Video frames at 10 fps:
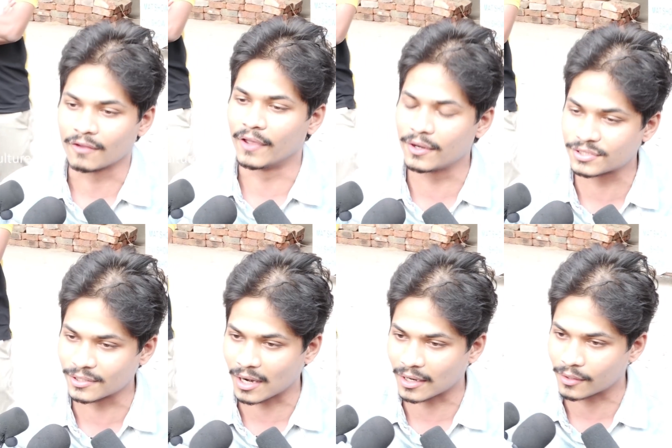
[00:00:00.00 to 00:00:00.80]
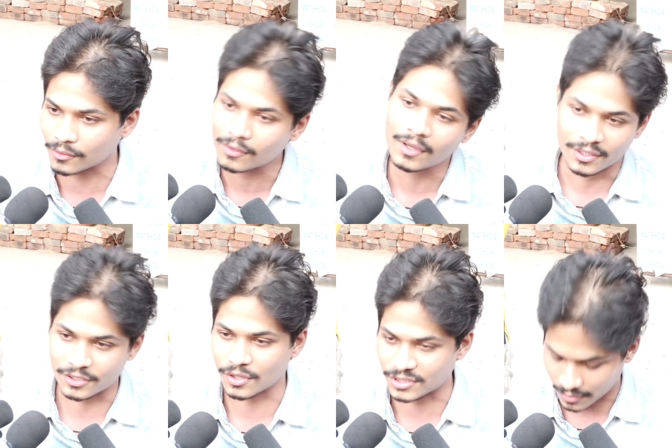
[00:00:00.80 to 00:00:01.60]
వేణు శ్రీరామ్ గారు
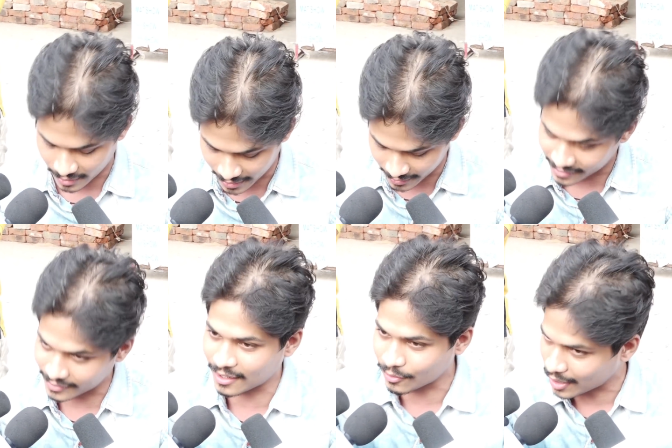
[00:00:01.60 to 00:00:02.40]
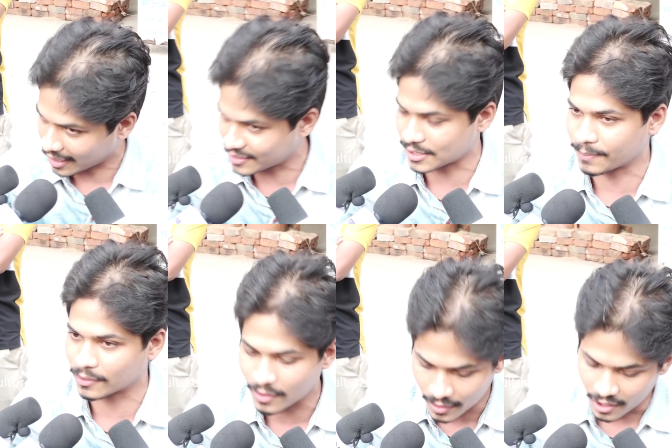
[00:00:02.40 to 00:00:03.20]
తీసుకొచ్చారు నేను ఇందాక కూడా అదే
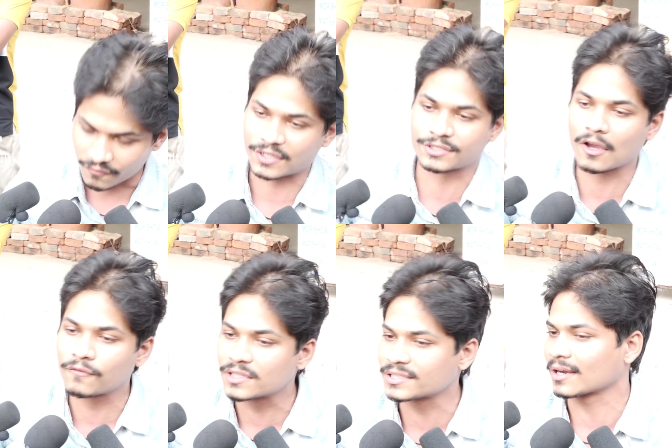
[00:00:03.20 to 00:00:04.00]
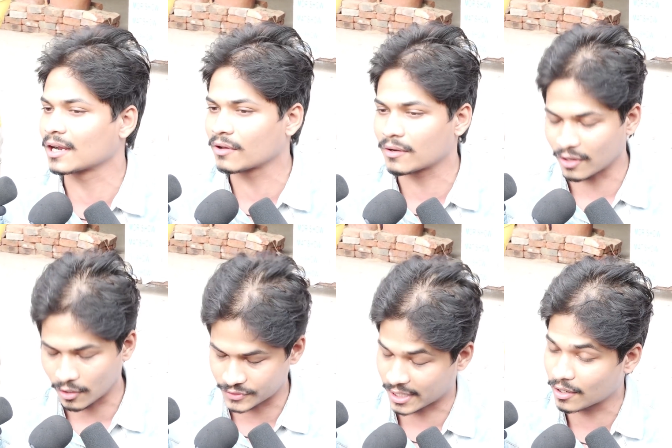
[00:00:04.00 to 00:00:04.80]
చెప్పాను ఫస్ట్ హాఫ్ నుంచి సెకండ్ వరకు
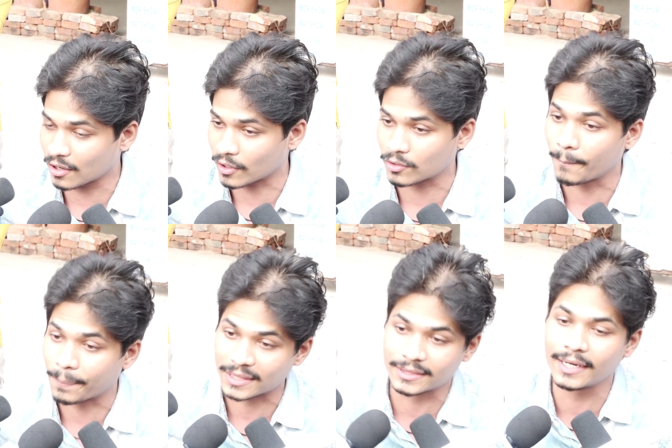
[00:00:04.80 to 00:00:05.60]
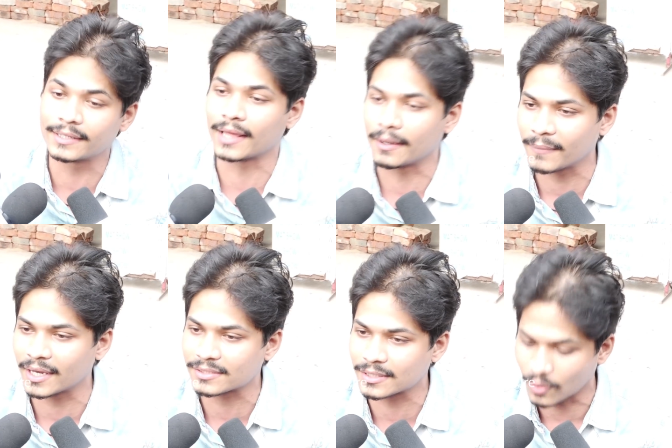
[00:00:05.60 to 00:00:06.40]
సెకండ్ హాఫ్ వరకు ప్రతి టెన్
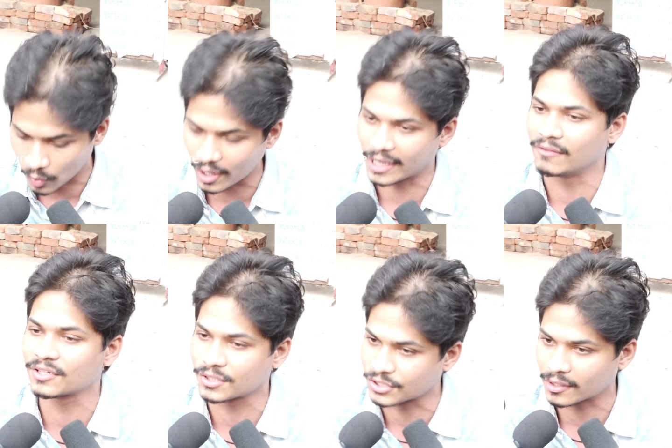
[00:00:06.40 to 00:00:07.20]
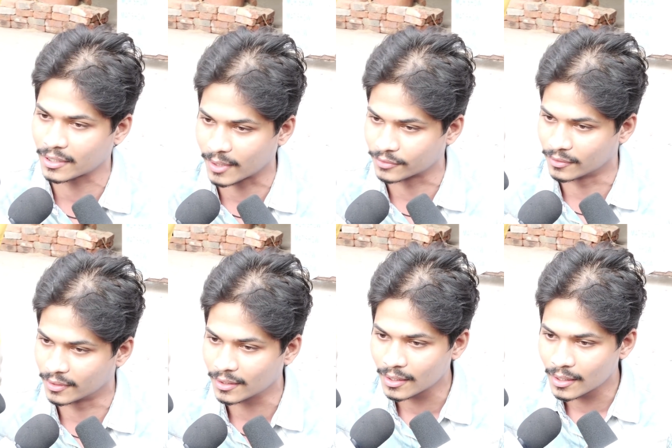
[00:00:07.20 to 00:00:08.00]
మినిట్స్కి ఒక ఎలివేషన్ షాట్ అనేది
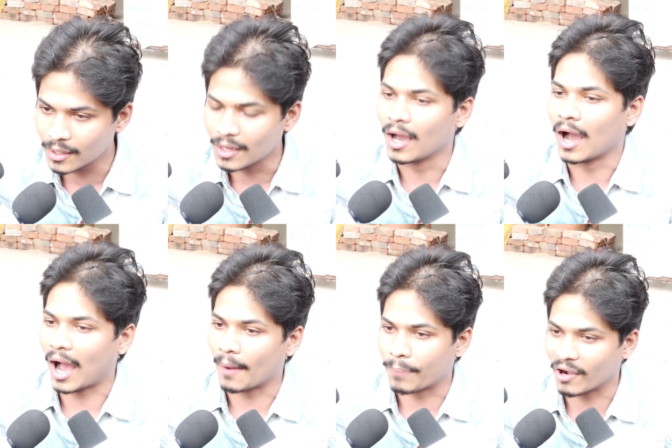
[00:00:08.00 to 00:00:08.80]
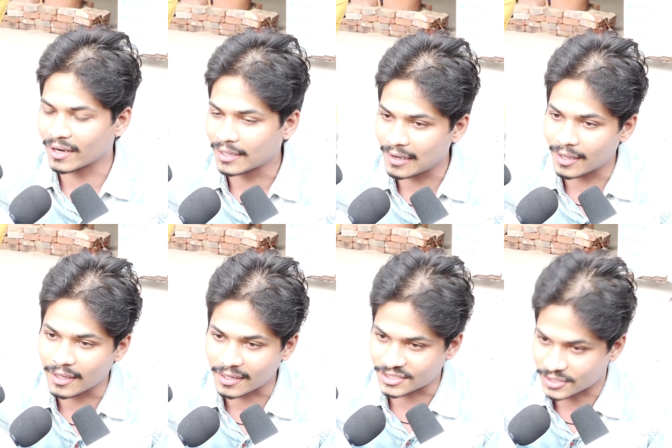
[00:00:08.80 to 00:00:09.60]
పడుతుంది పవన్ కళ్యాణ్
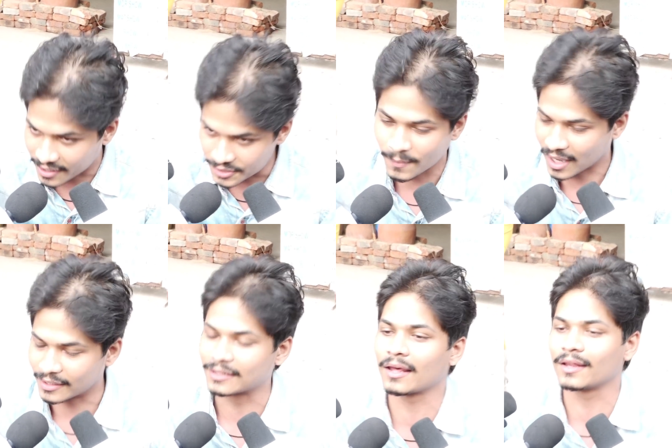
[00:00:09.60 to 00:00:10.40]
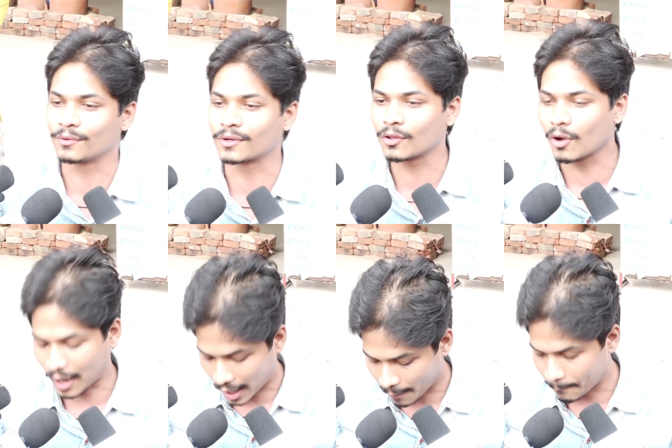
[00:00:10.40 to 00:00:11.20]
గారి చరిష్మా అది ఎట్లా అనేది ఉంటుందో
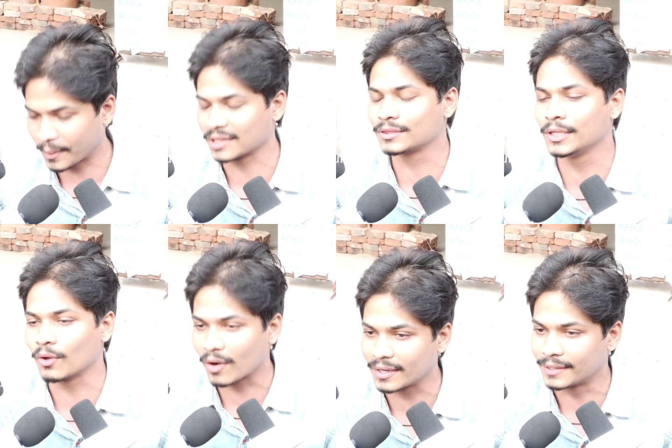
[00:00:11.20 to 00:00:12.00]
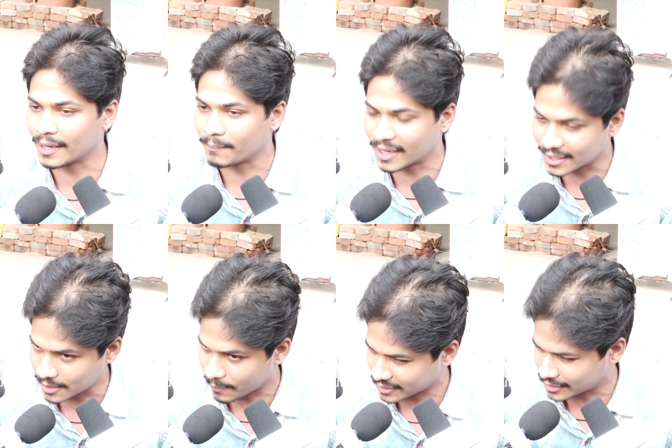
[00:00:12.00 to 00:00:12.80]
ఆ ప్రతి ఒక్కటి టెన్
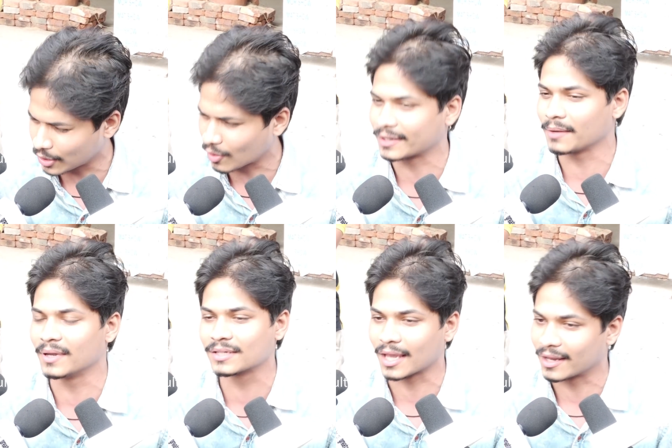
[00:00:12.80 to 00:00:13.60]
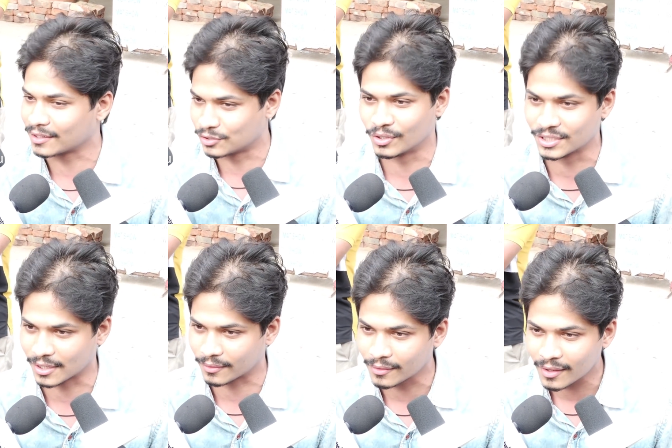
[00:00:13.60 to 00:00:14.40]
మినిట్స్కి ప్రతి ఒక్క టెన్ మినిట్స్కి ఆయన చూపించారు